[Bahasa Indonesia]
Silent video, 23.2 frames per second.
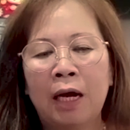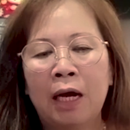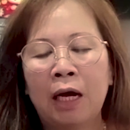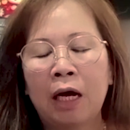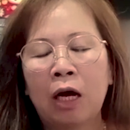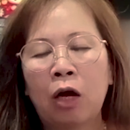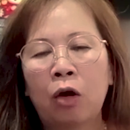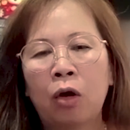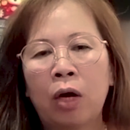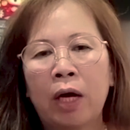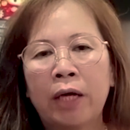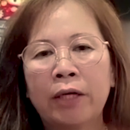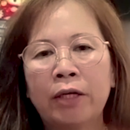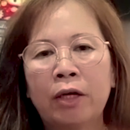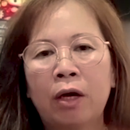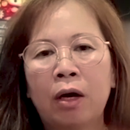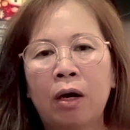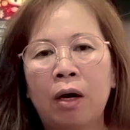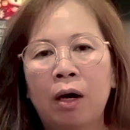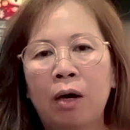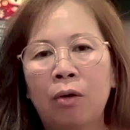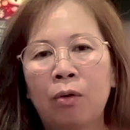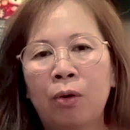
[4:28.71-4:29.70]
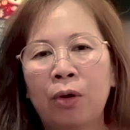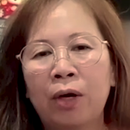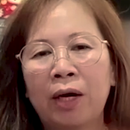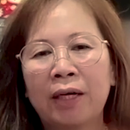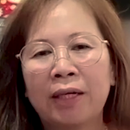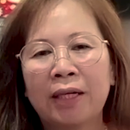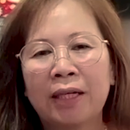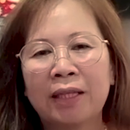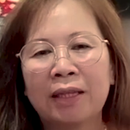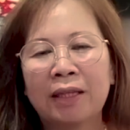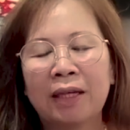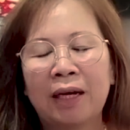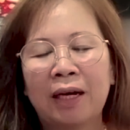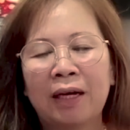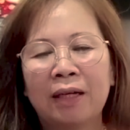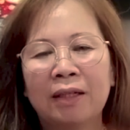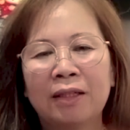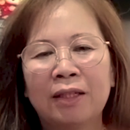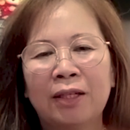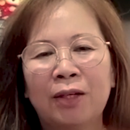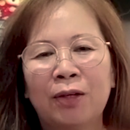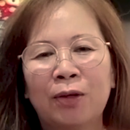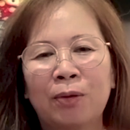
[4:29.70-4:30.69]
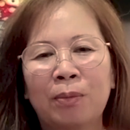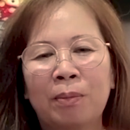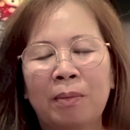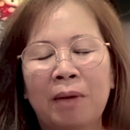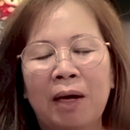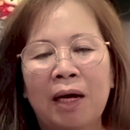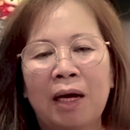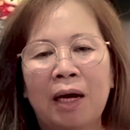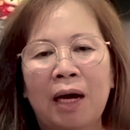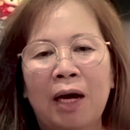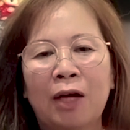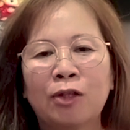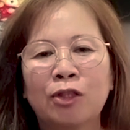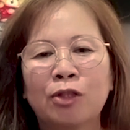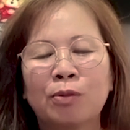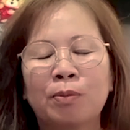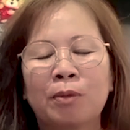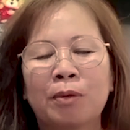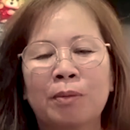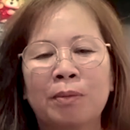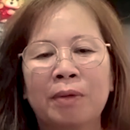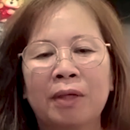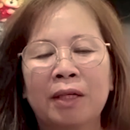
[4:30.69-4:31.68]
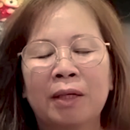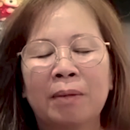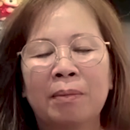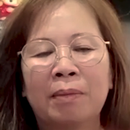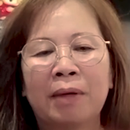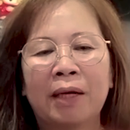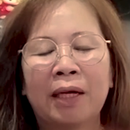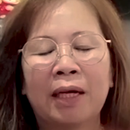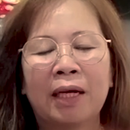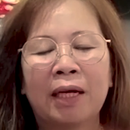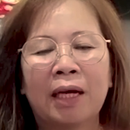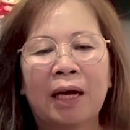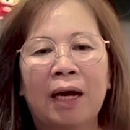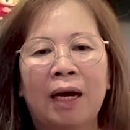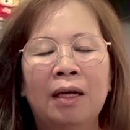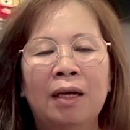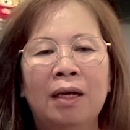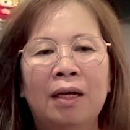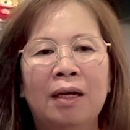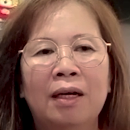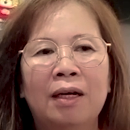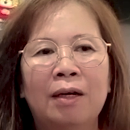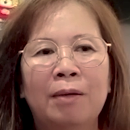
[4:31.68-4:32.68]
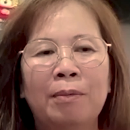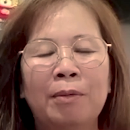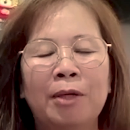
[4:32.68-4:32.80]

Kalau ada orang datang di rumah harus memberi mereka uh,